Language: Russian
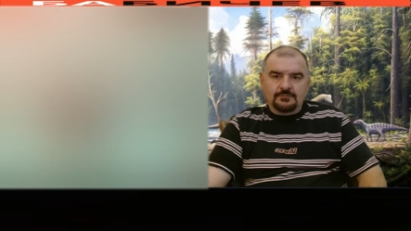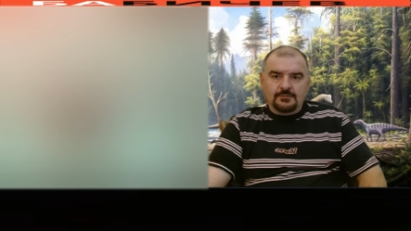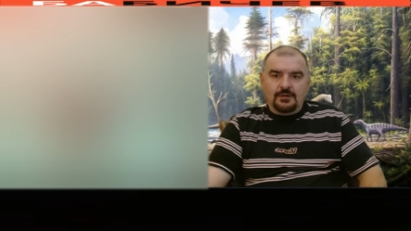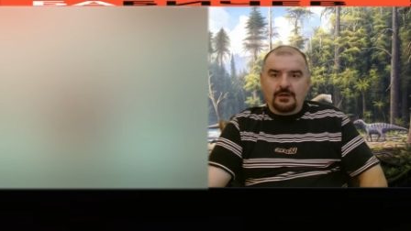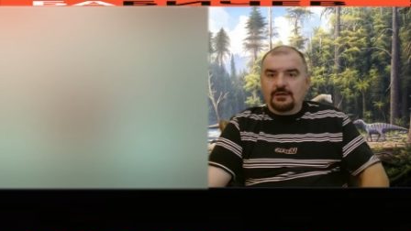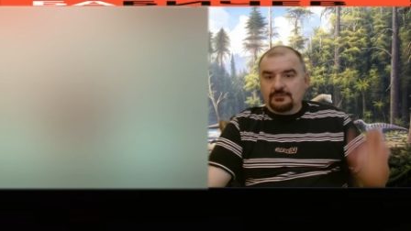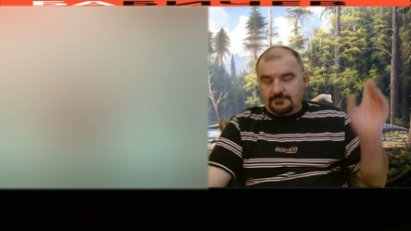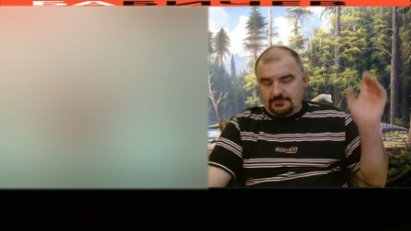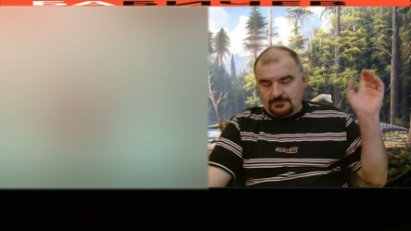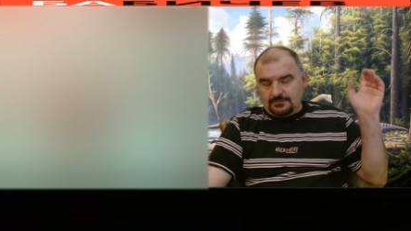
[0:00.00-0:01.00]
А
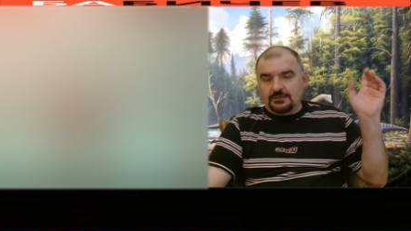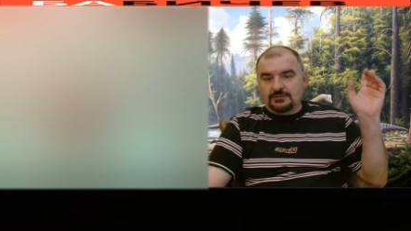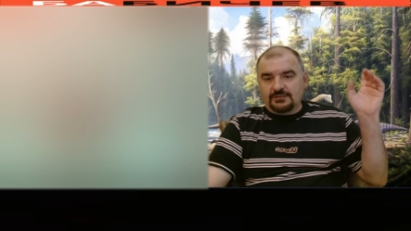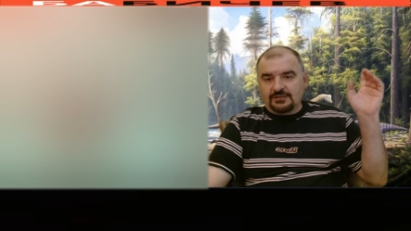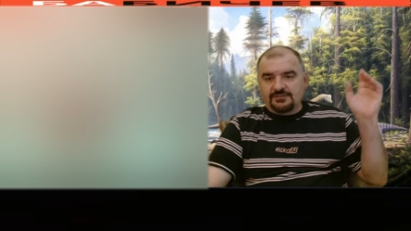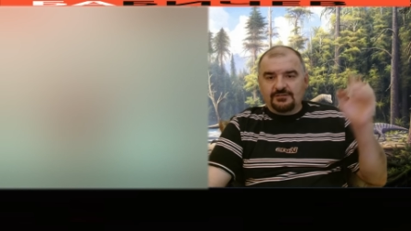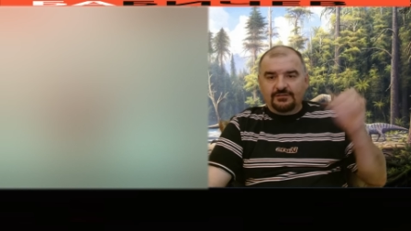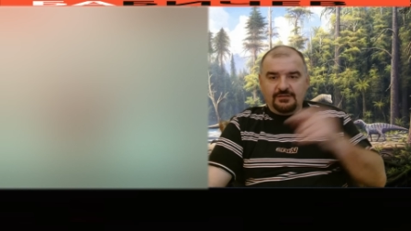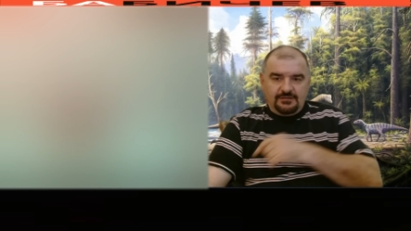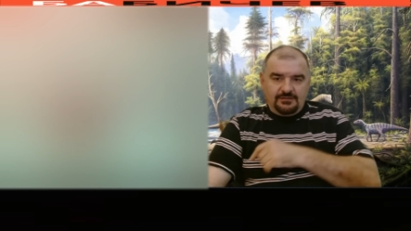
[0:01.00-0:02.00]

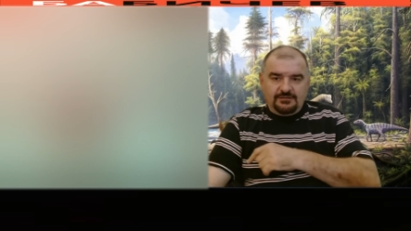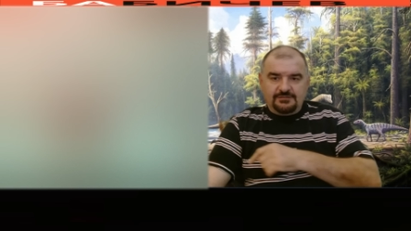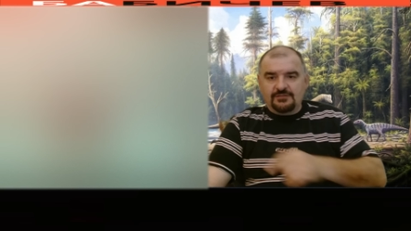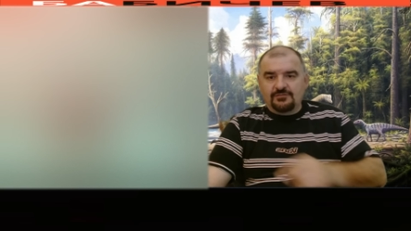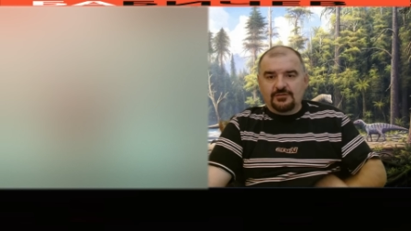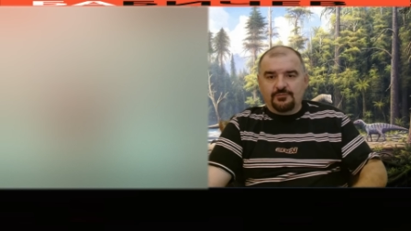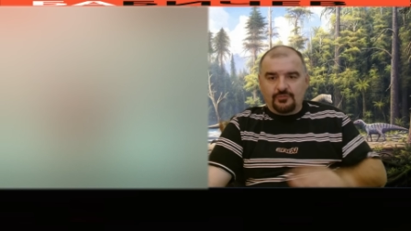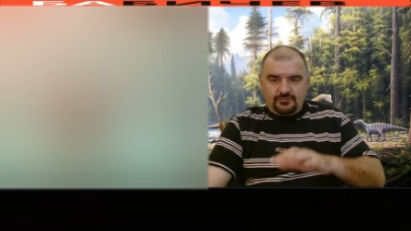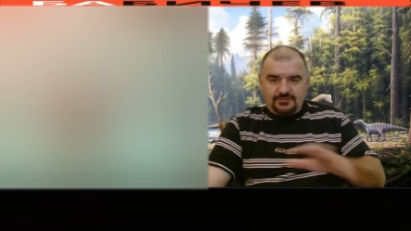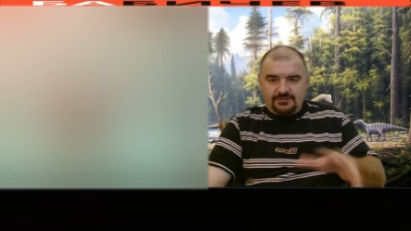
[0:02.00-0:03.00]
Антарктида и Северный
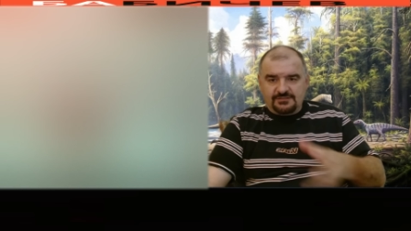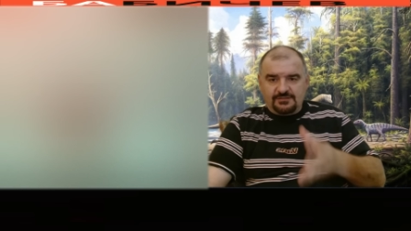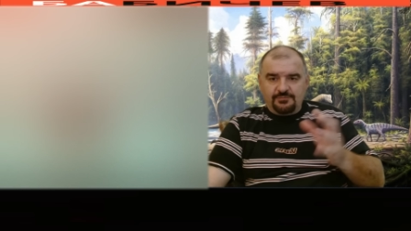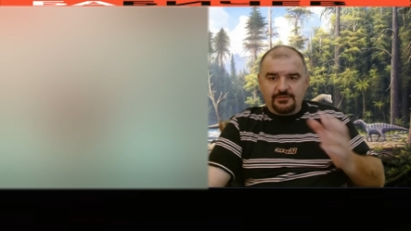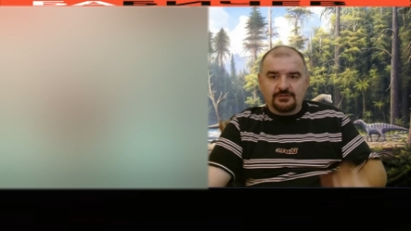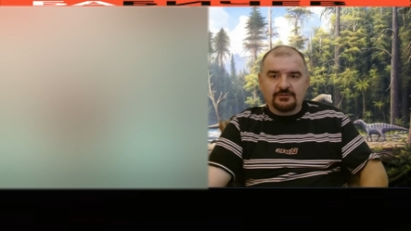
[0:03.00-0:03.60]
полюс растопили?